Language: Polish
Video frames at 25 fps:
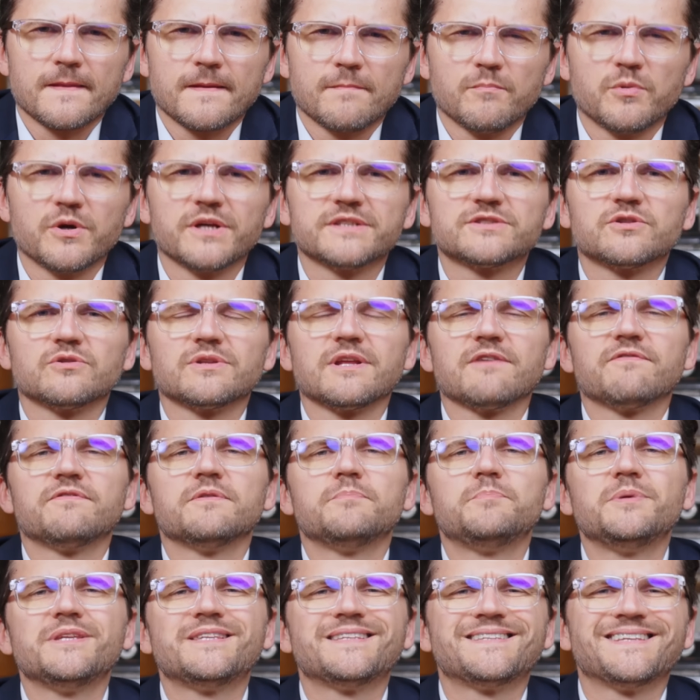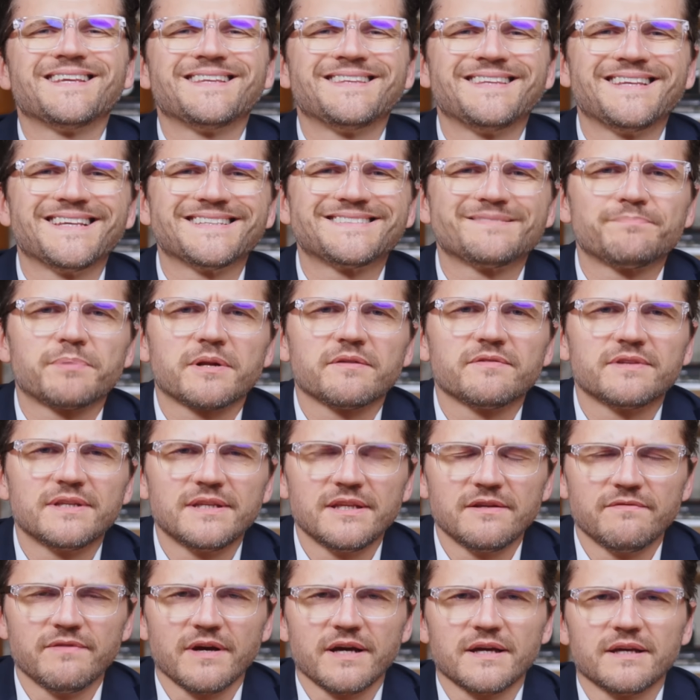Bo jest ona wybitnie
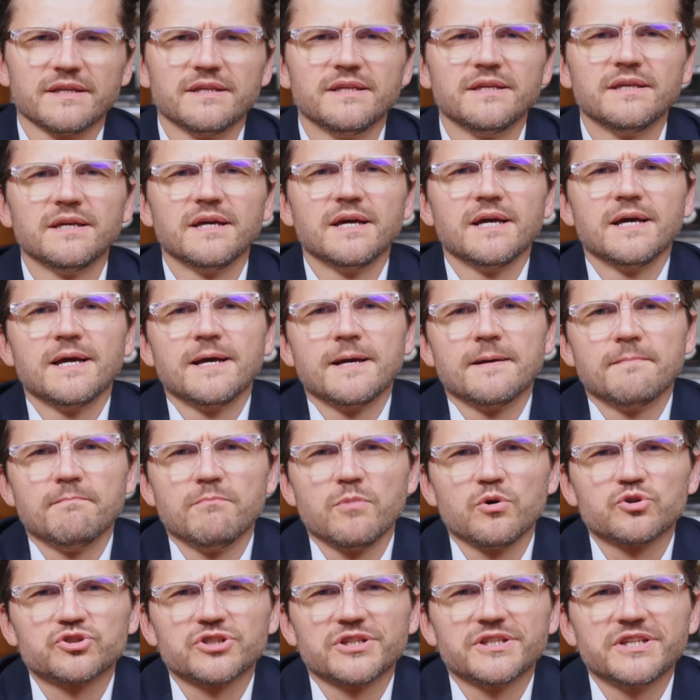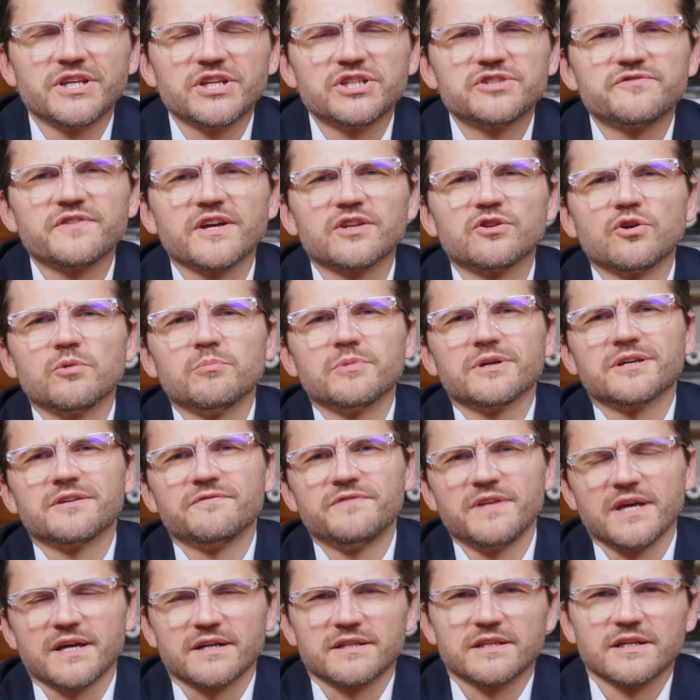niesprawiedliwa i może nieświadomych
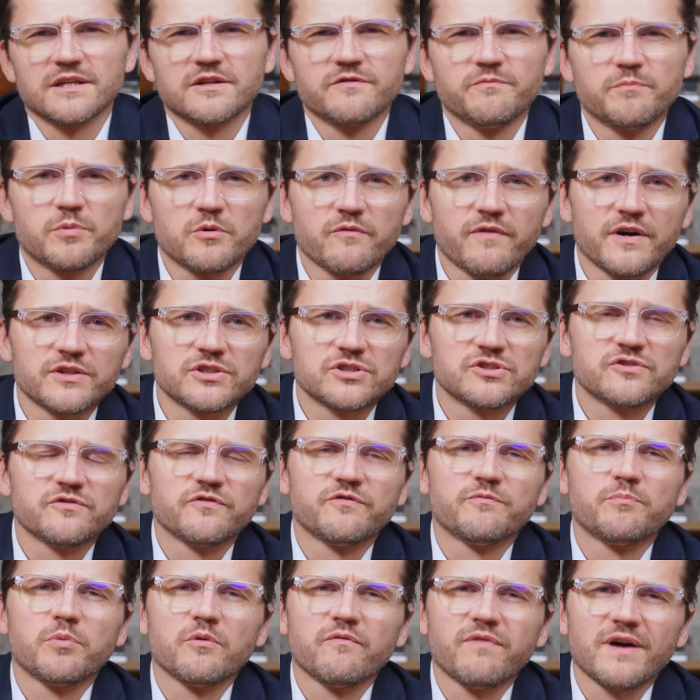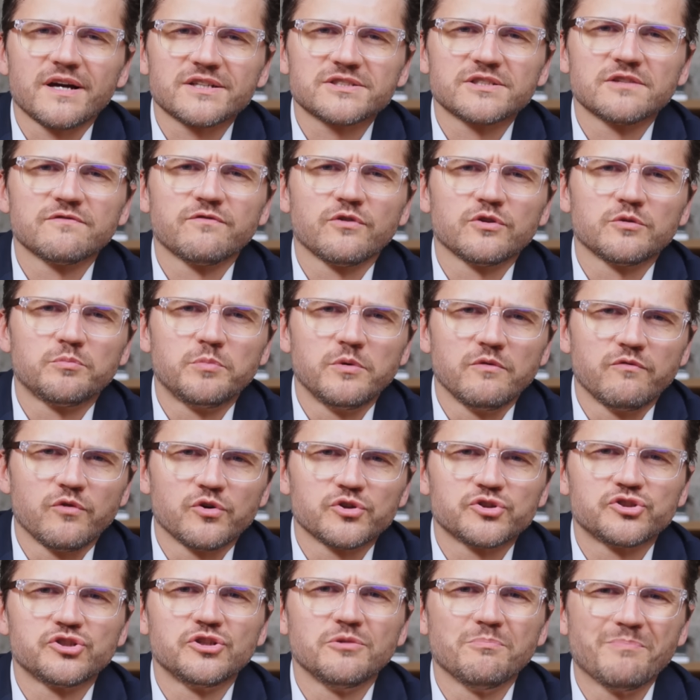wiernych wprowadzić w poważne
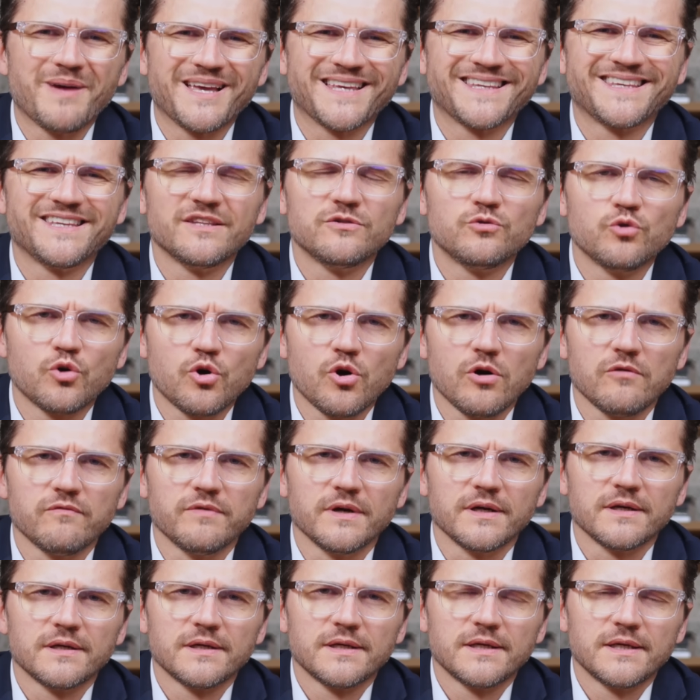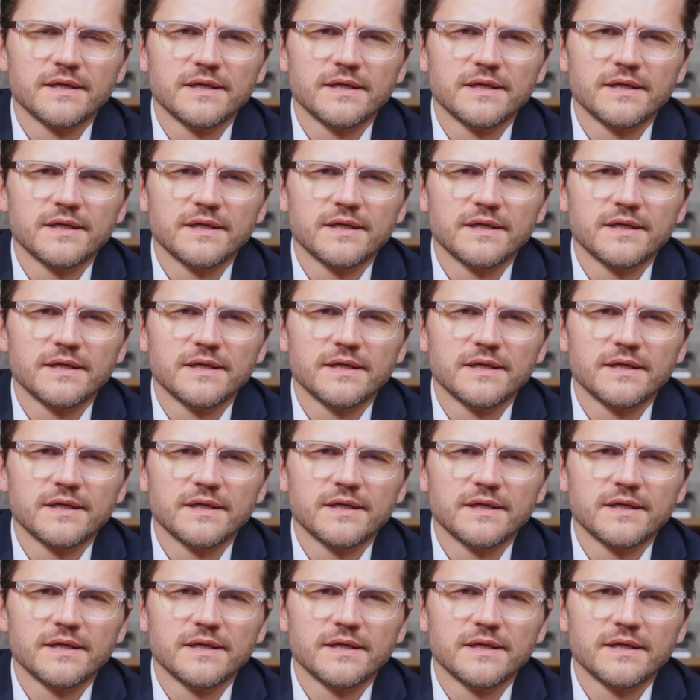wątpliwości męki duchowe.